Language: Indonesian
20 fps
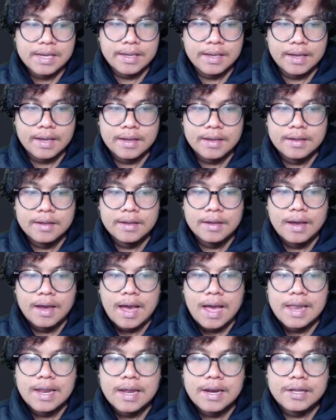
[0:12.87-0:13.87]
ya
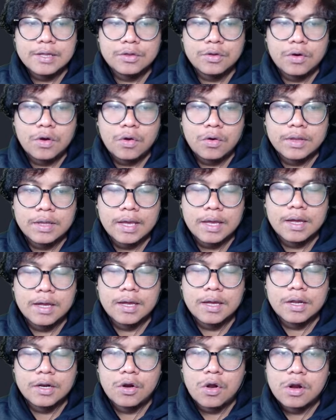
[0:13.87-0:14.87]
Kalian itu log
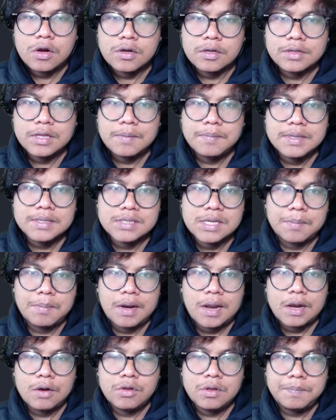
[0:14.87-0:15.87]
uh, downloadnya bisa
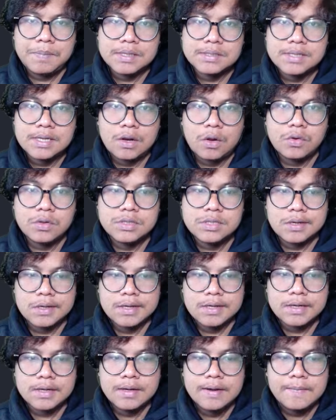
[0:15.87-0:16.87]
melalui PC
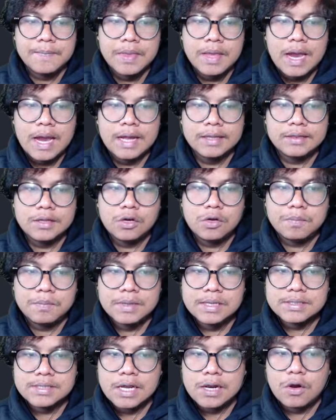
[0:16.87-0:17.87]
Launcher atau
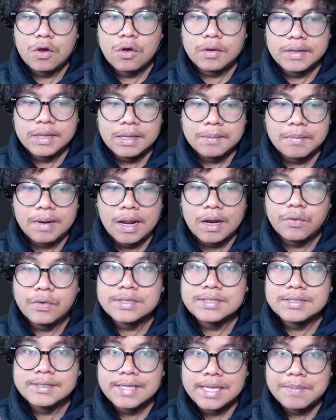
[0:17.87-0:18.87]
bisa login melalui
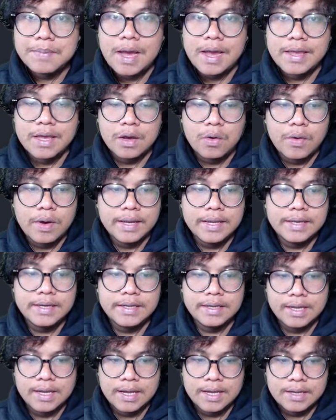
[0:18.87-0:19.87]
Steam kayak gue
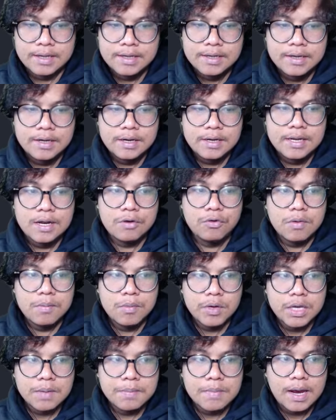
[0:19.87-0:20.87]
ini ya Dan gue
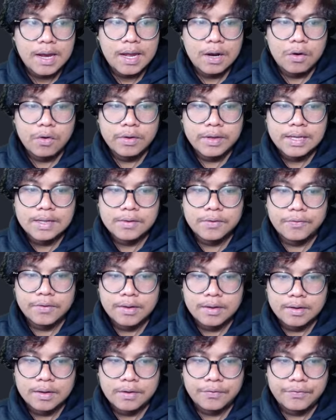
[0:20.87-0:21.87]
mungkin bakal login
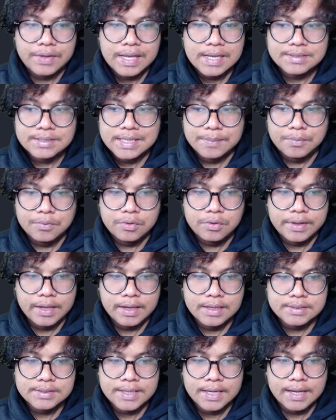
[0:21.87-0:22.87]
eh, via Steam dulu ya
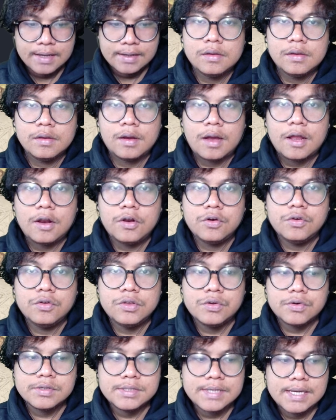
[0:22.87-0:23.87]
guys ya kalau
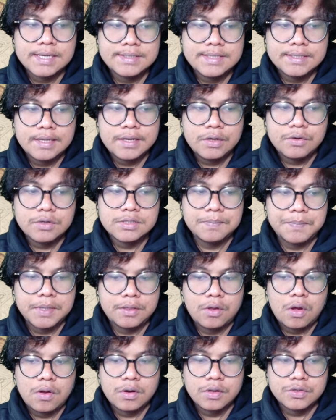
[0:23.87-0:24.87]
untuk size sih tadi gue sempet
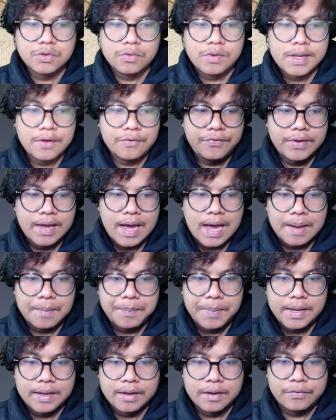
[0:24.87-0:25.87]
download juga via
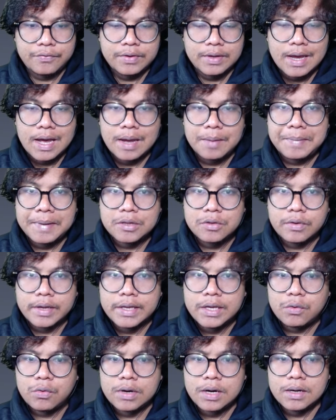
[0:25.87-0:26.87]
HP ya Via HP tuh
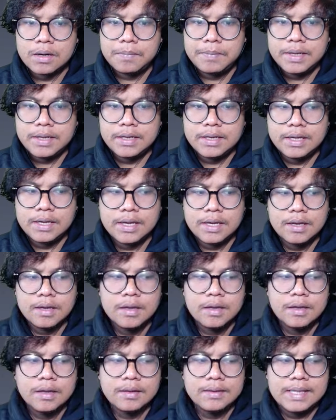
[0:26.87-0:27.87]
kayaknya kurang lebih di
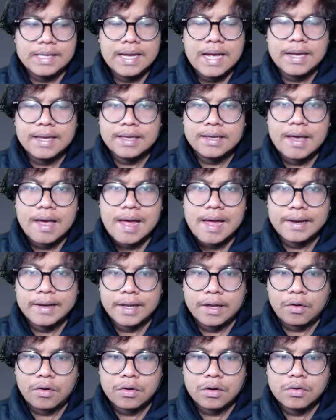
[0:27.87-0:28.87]
3 gigaan
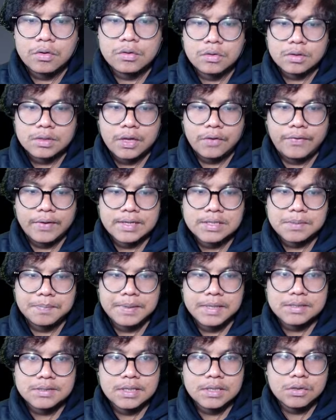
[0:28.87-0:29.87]
deh. Kalau di versi
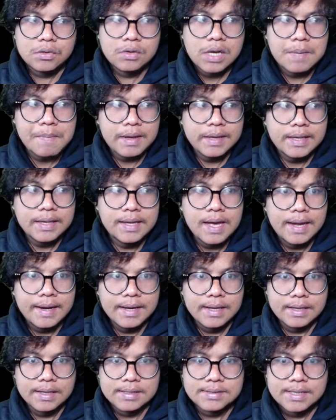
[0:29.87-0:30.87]
PC tuh 5 gigaan
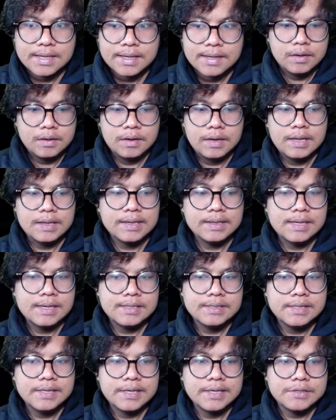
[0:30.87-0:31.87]
ya guys ya. Dan kita di
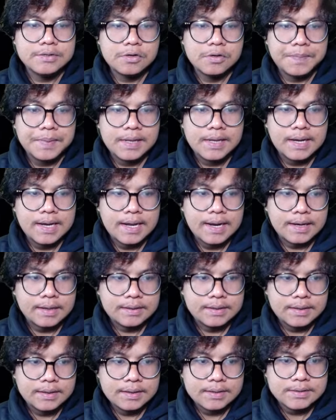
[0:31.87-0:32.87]
sini disuruh pilih
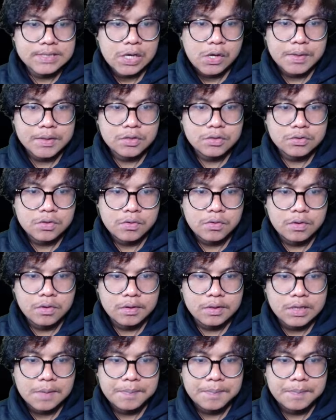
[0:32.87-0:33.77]
karakter cewek atau cowok. Kita